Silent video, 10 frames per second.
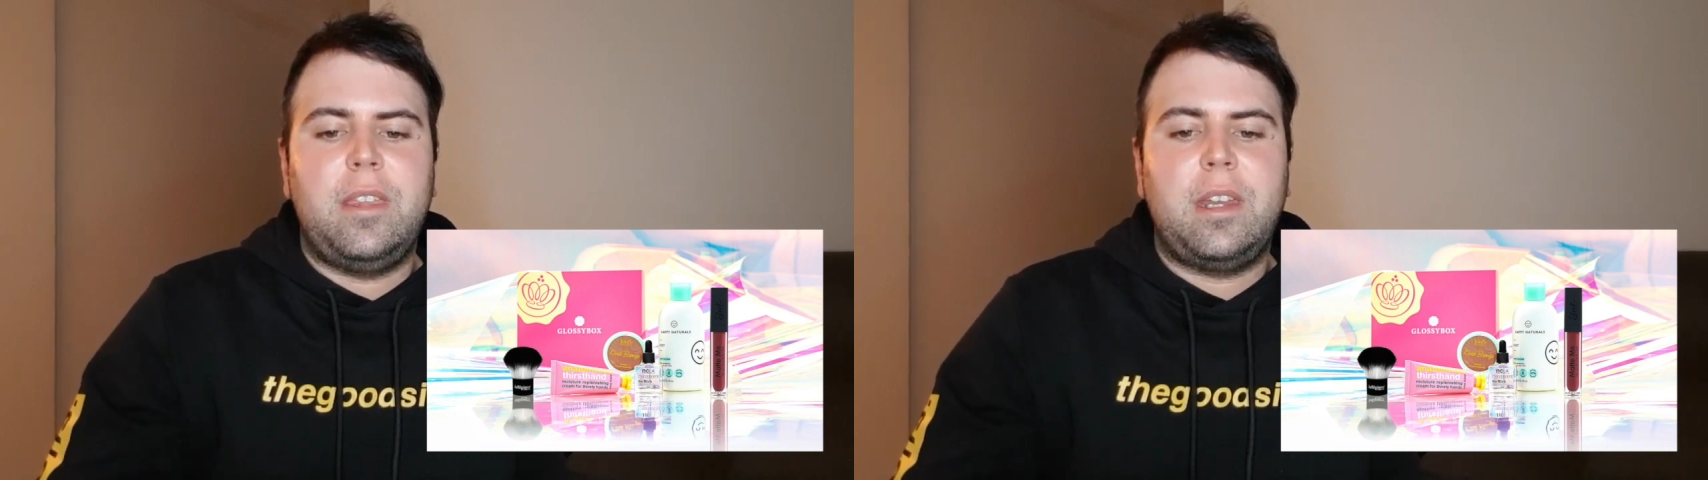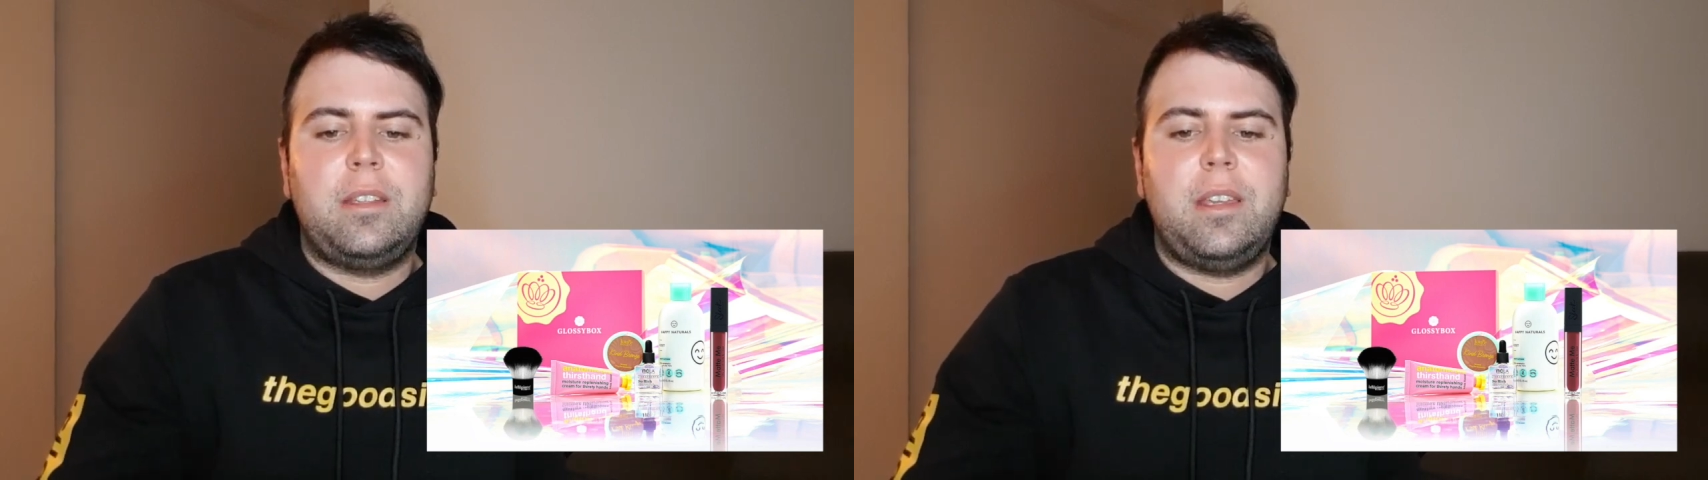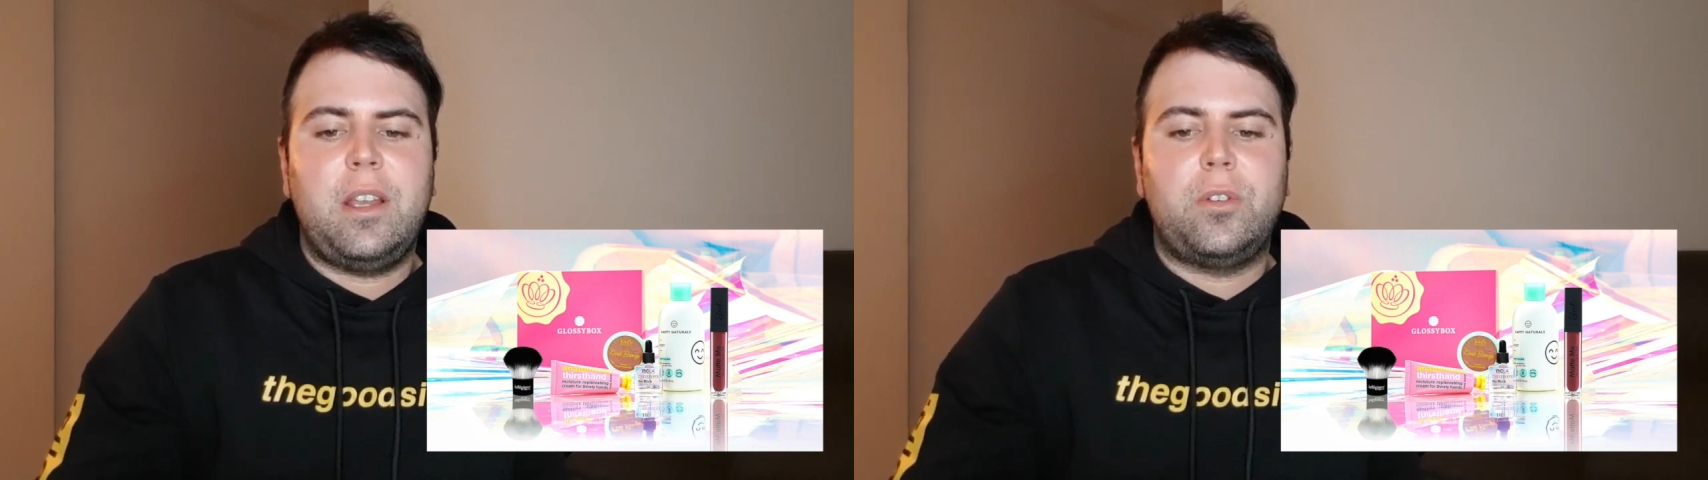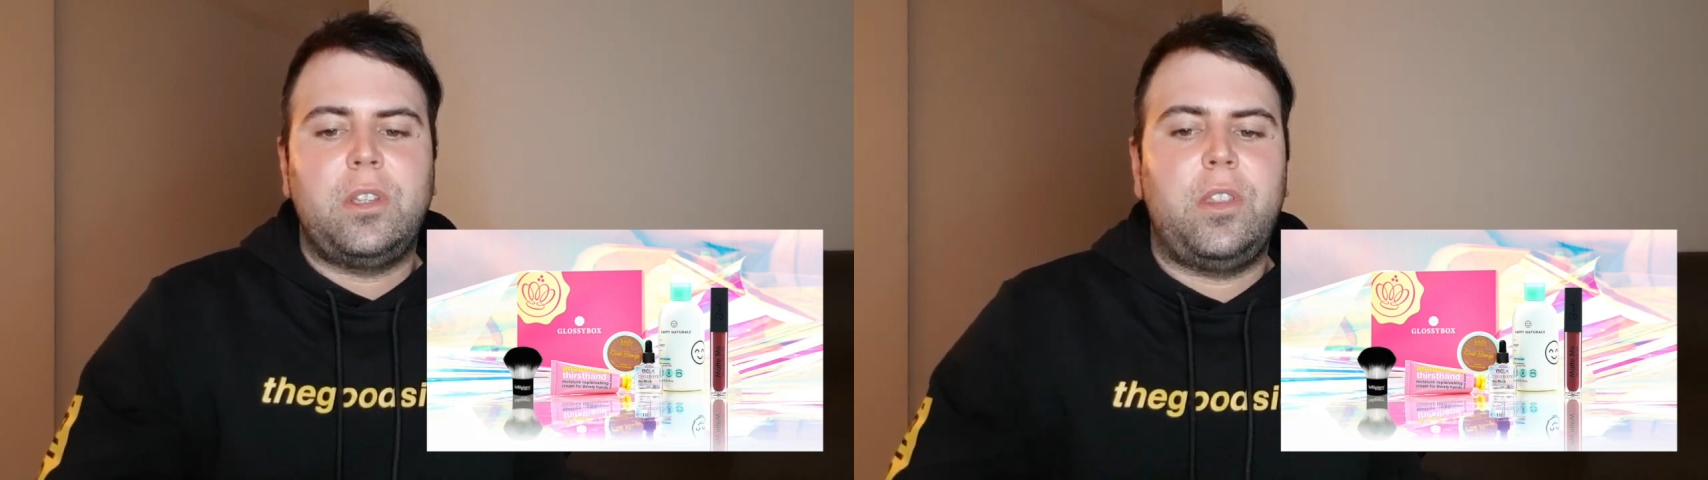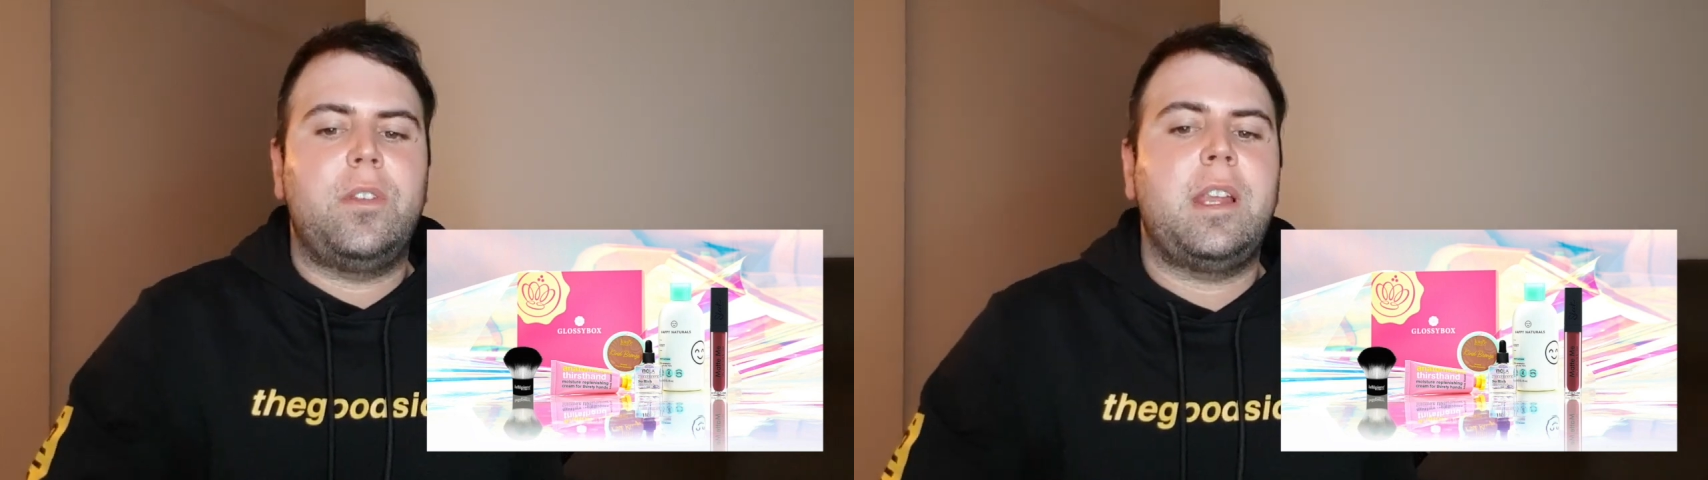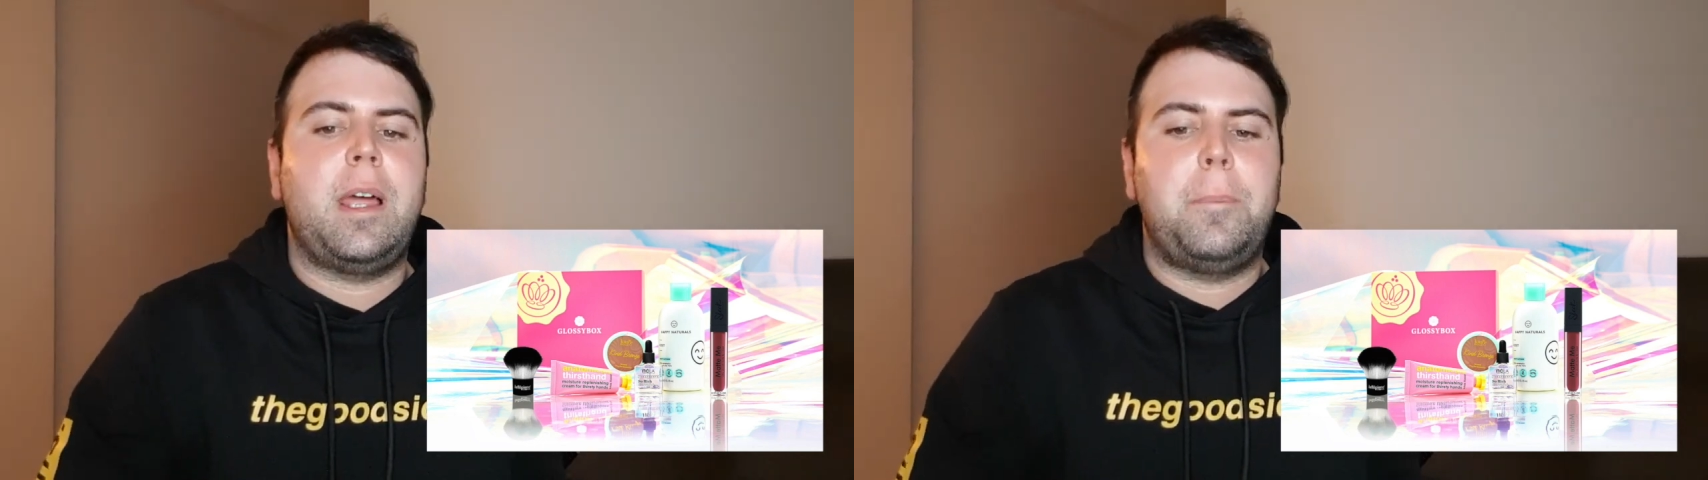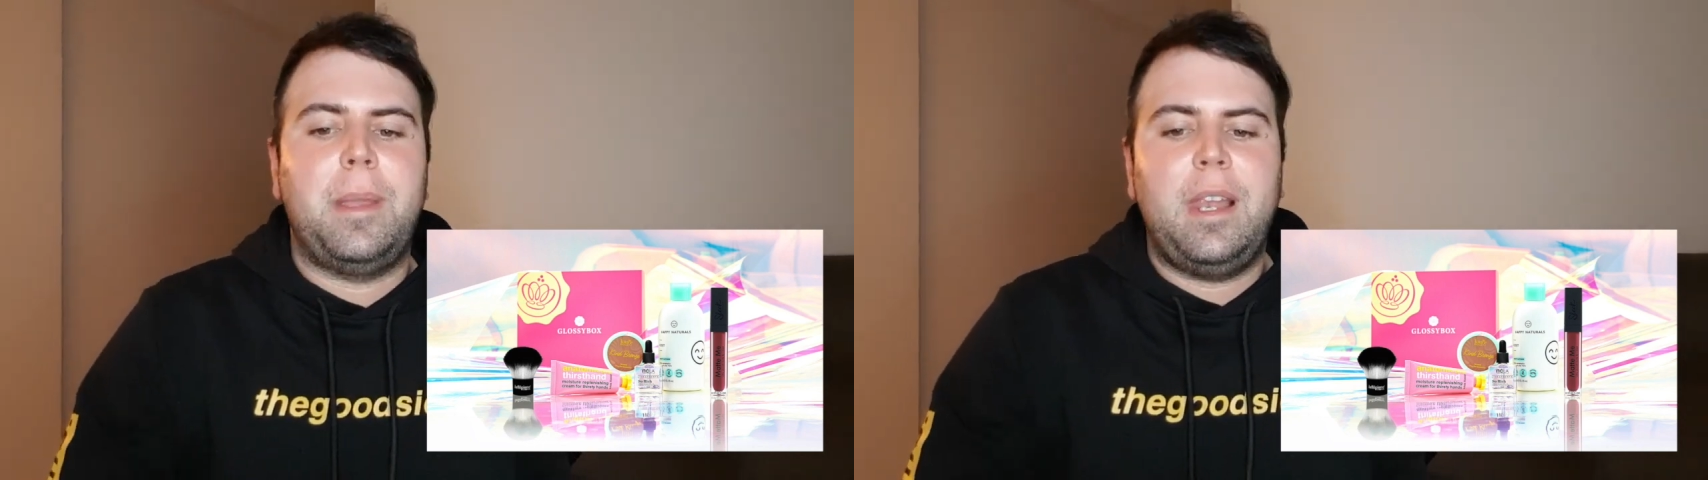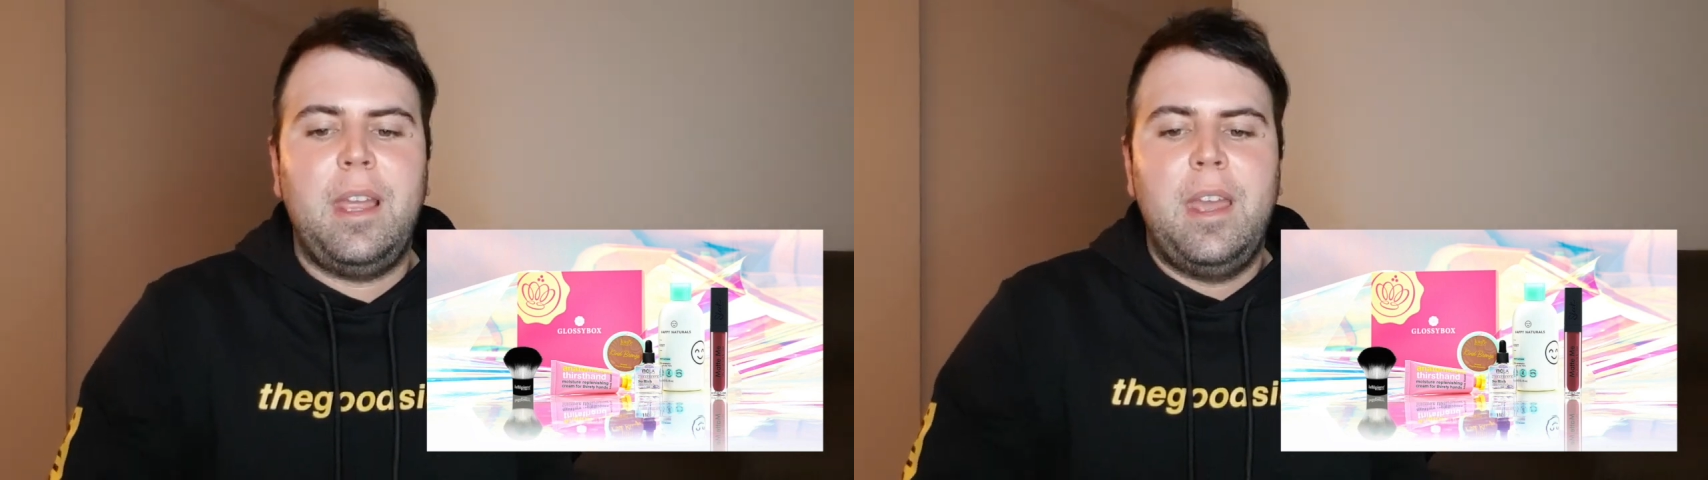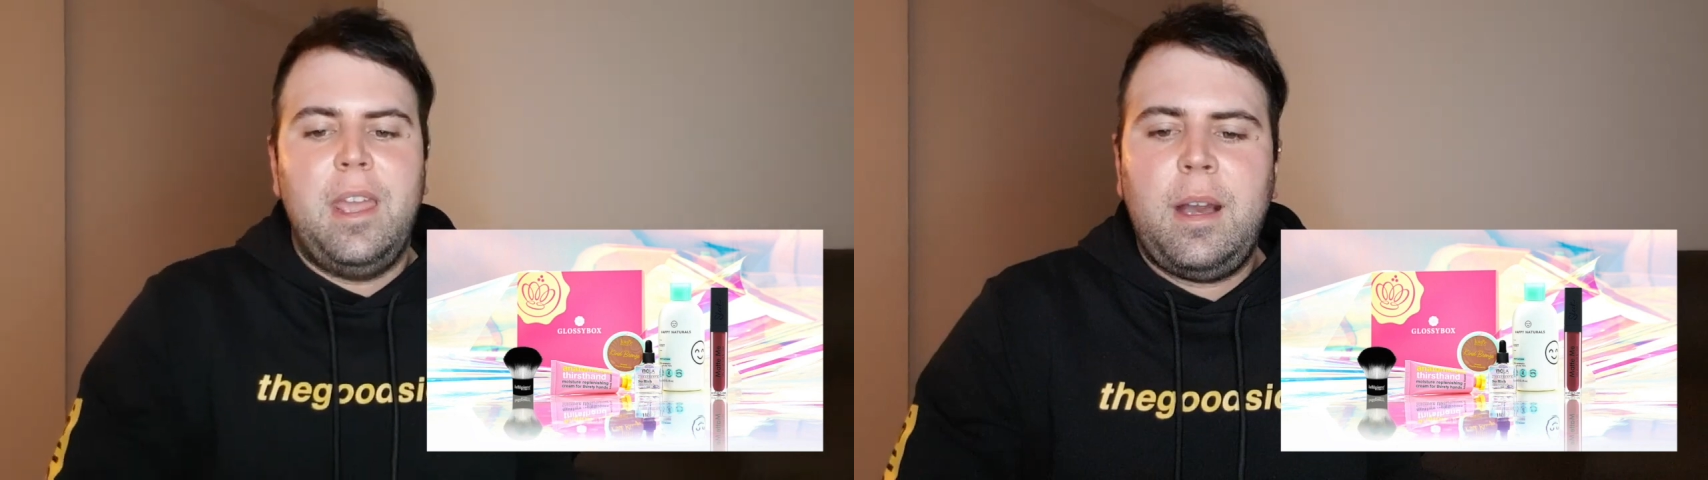hidrata y acondiciona la piel.